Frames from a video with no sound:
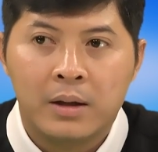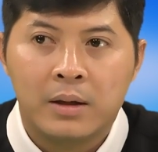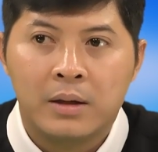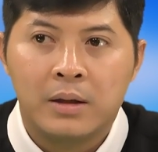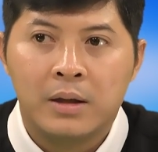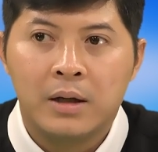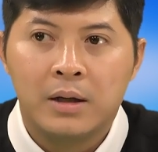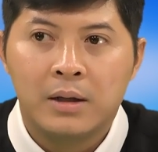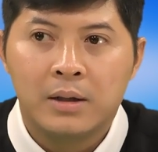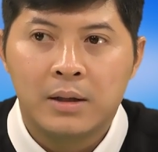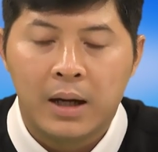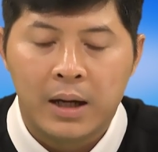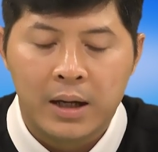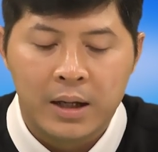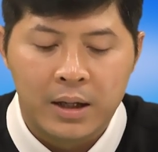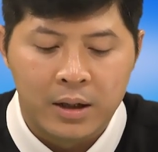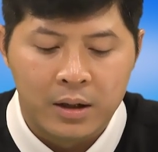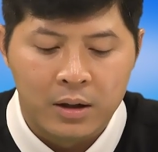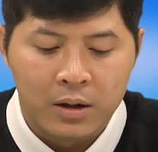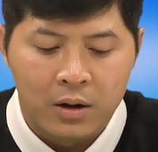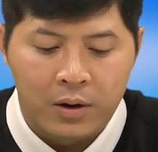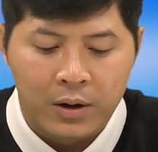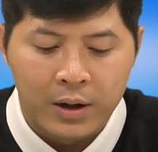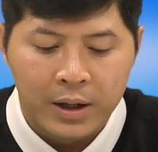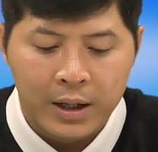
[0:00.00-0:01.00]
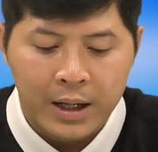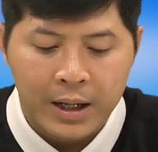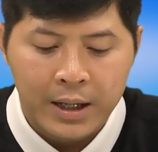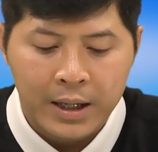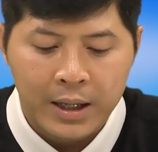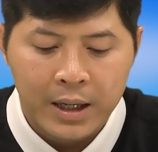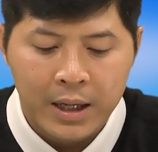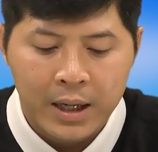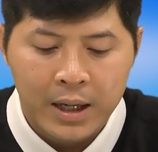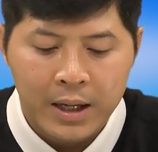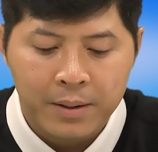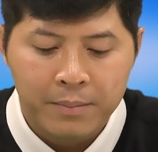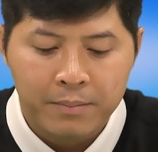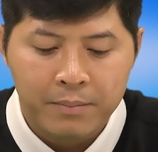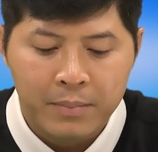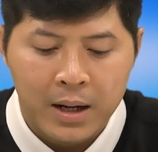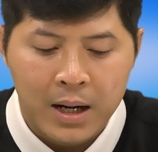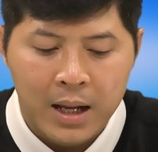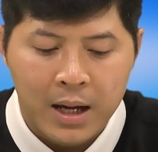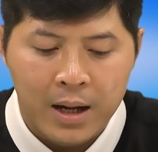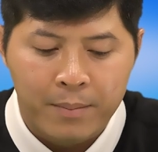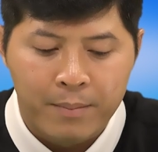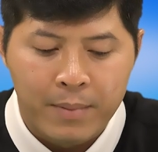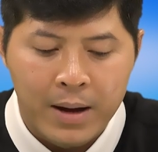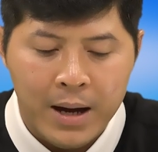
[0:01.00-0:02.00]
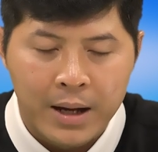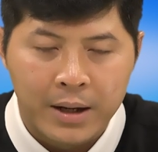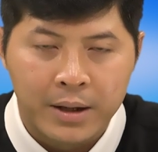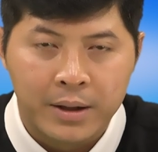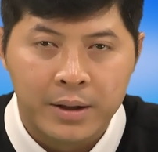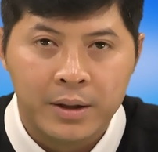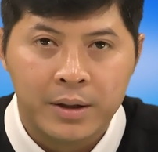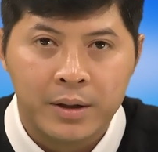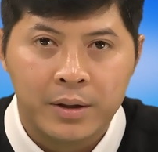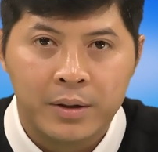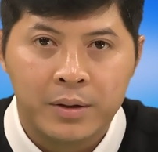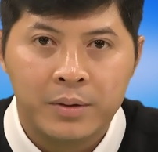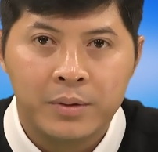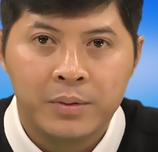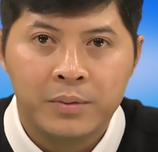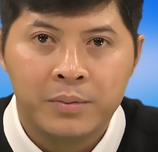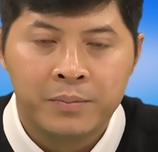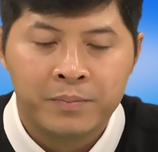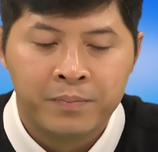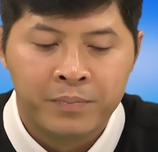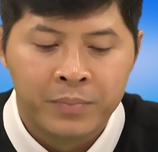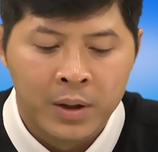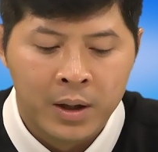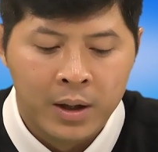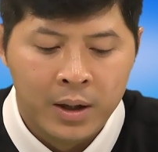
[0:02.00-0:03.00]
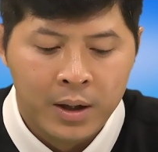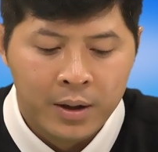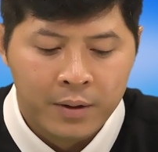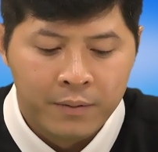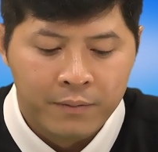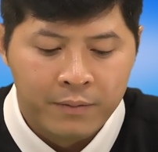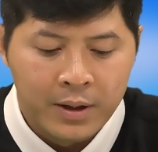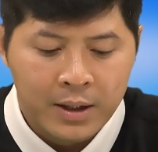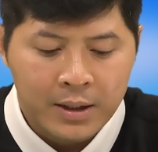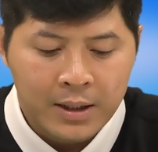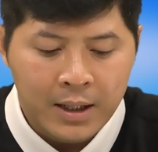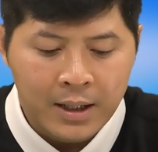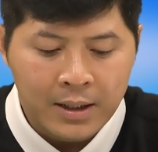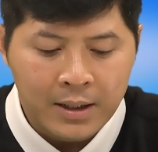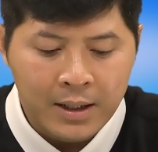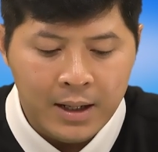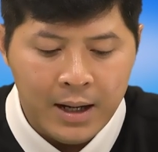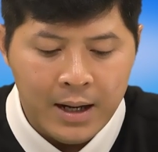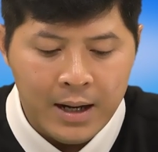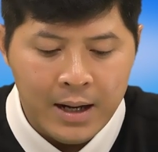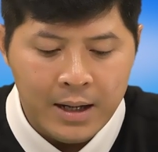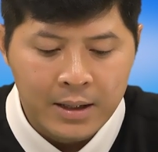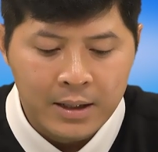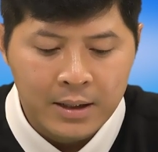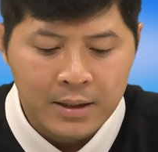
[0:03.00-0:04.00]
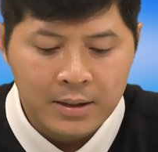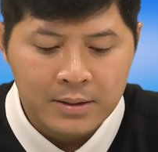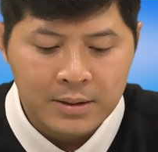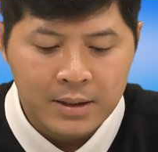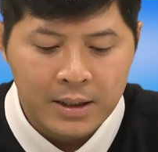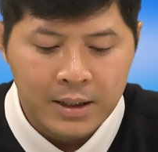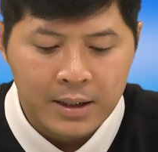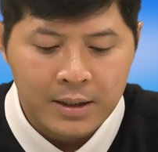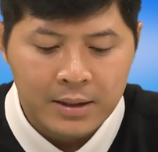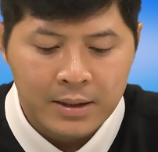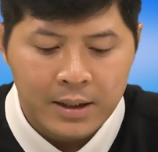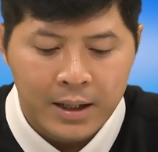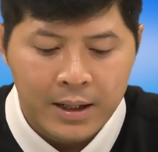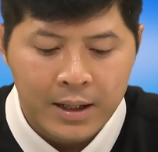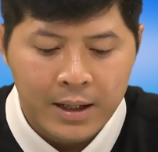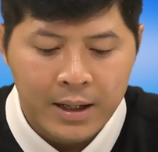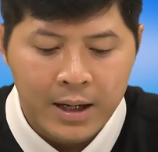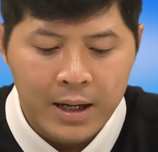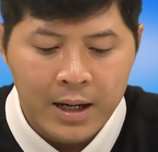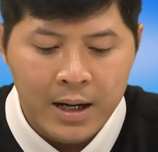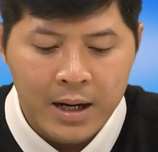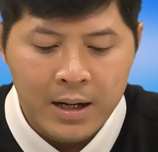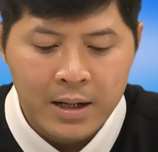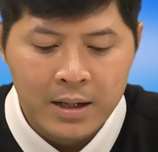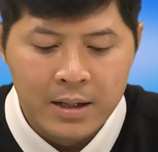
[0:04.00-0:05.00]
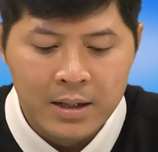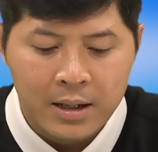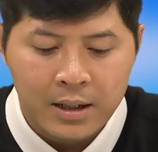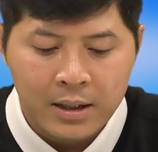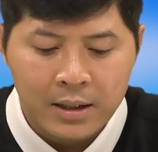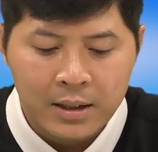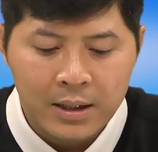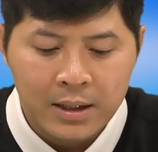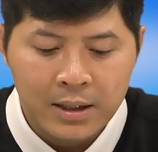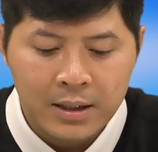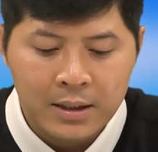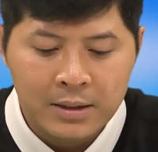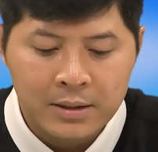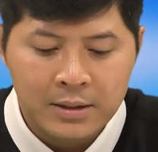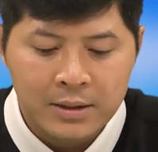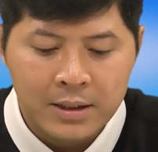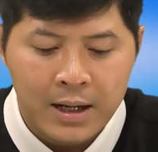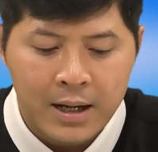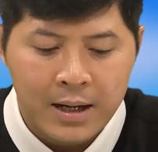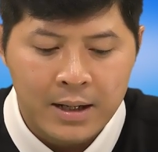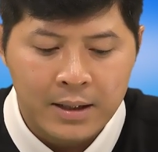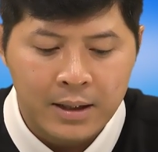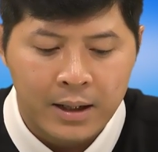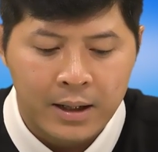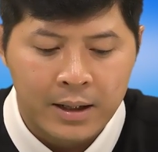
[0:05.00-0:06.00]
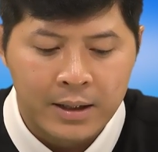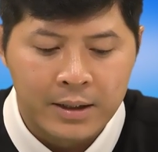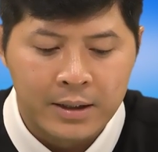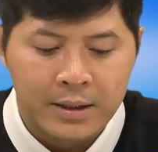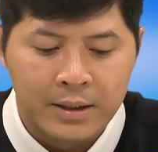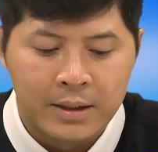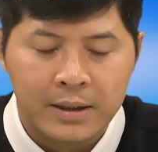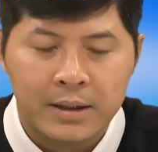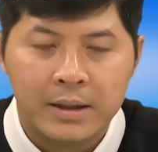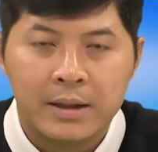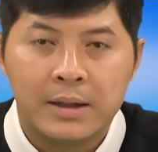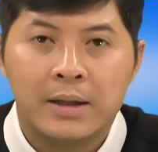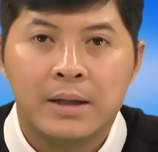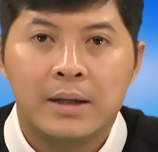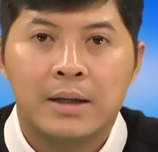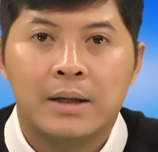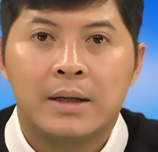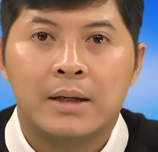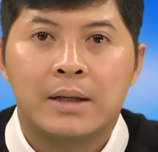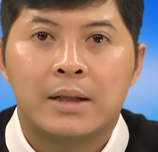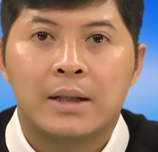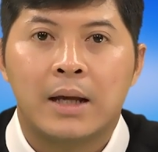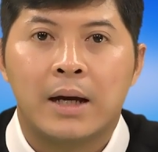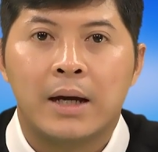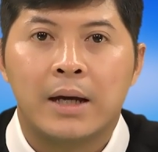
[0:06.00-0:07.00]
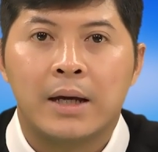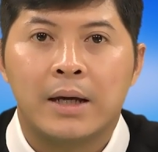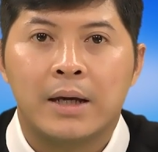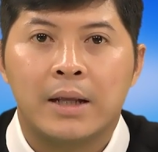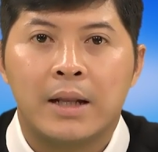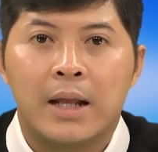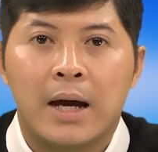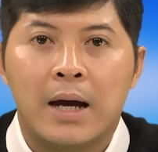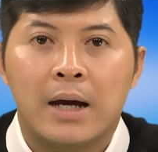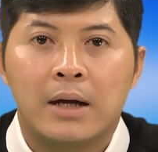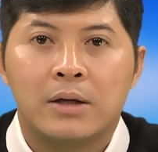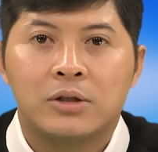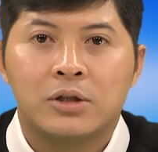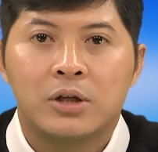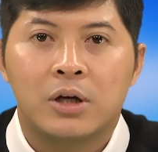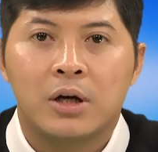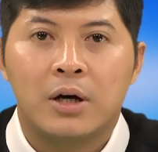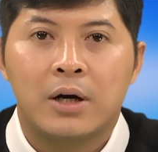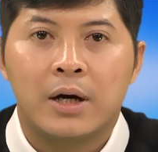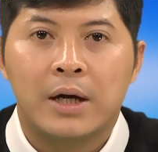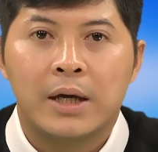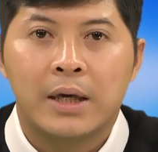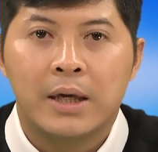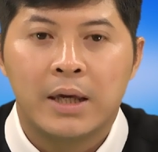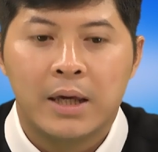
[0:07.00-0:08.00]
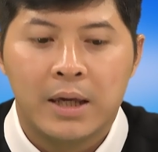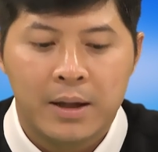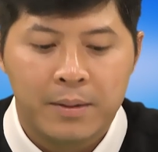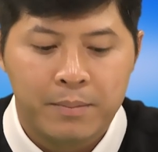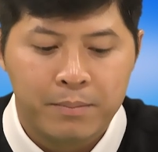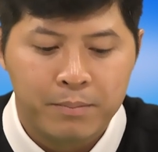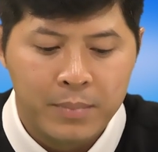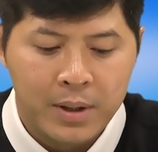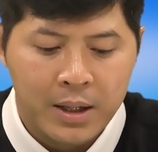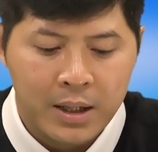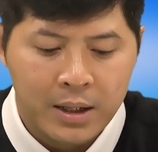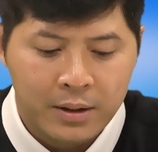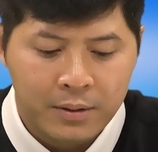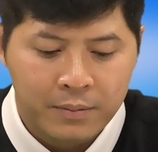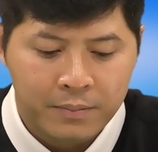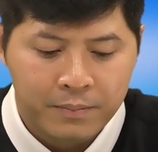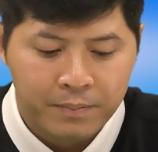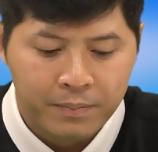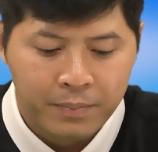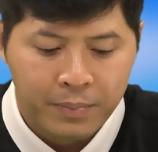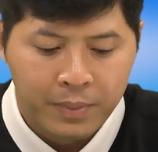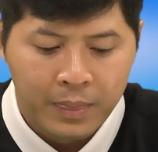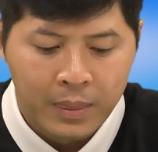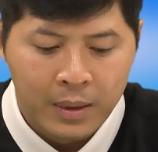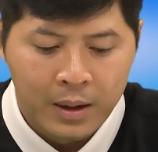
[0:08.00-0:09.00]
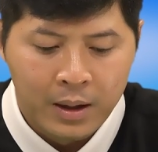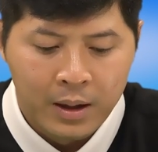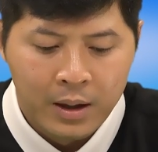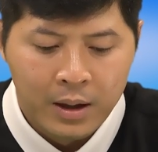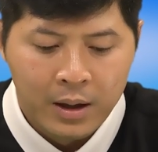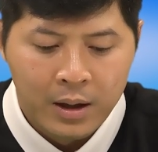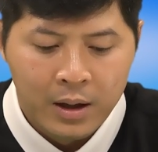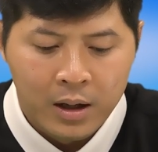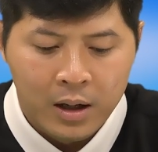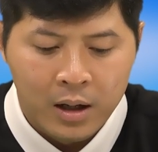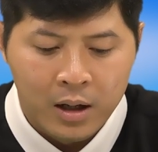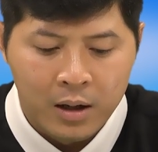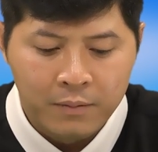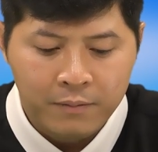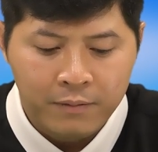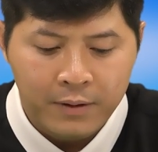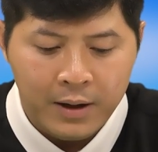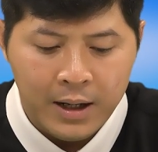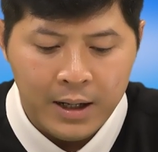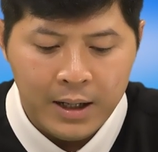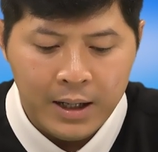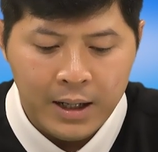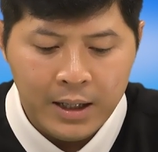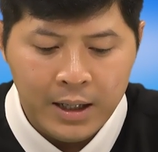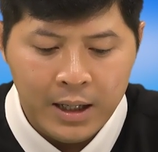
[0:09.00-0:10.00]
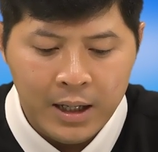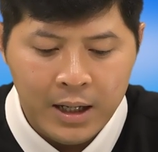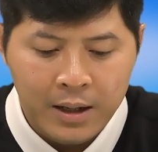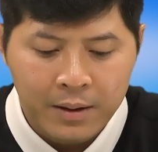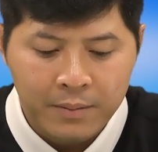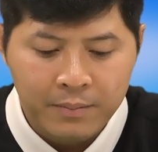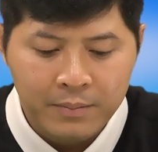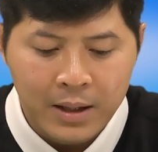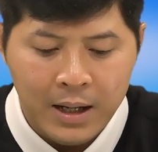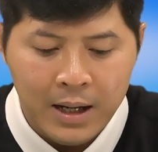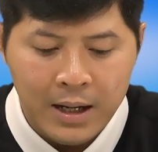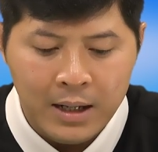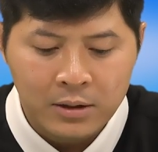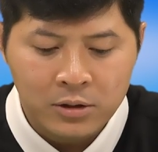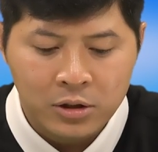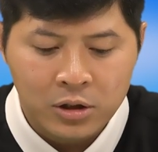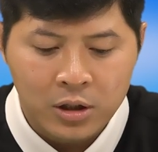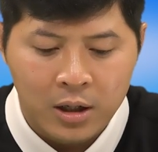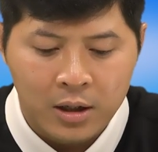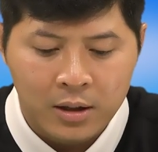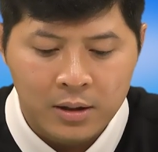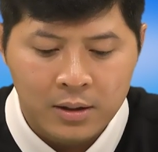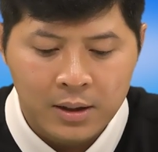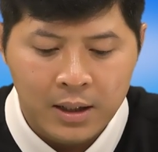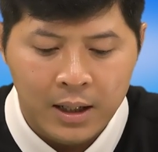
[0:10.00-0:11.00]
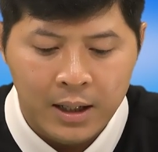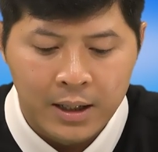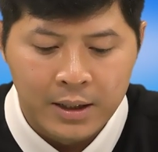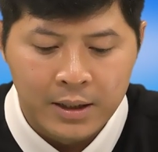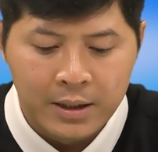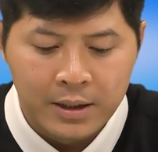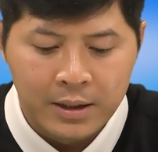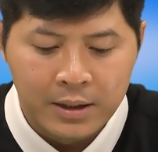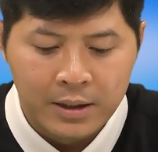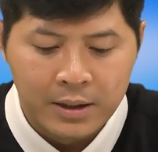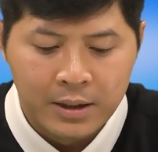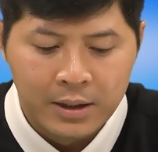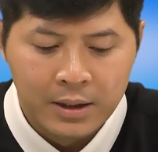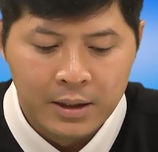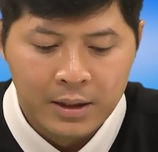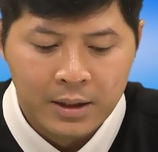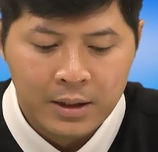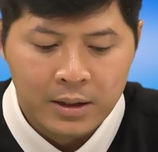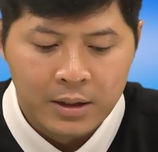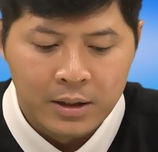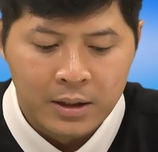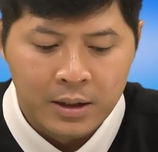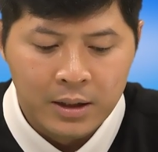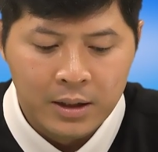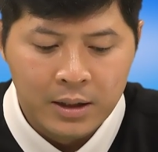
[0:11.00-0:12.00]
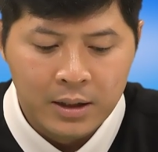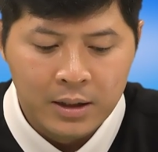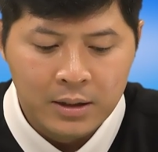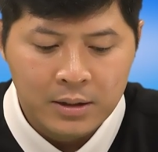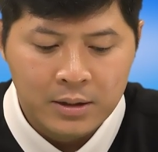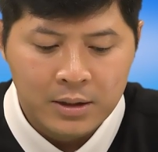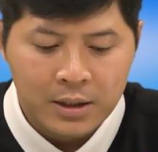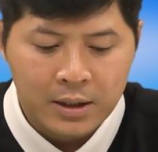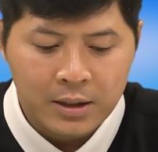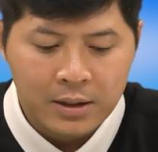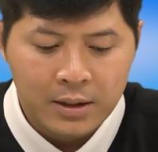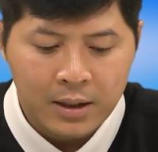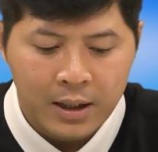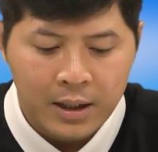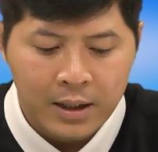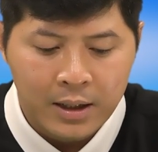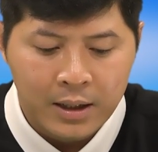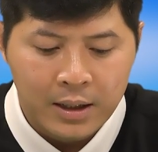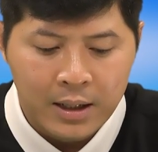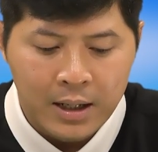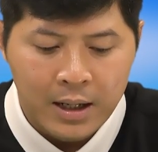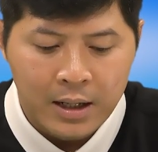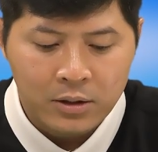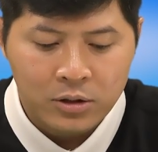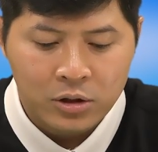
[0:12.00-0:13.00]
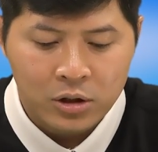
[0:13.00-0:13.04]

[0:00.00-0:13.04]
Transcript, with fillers: Nhưng thầy gọi anh em là bạn hữu, vì tất cả những gì thầy nghe được nơi cha thầy, thầy đã cho anh em biết. Không phải anh em đã chọn thầy, như chính thầy đã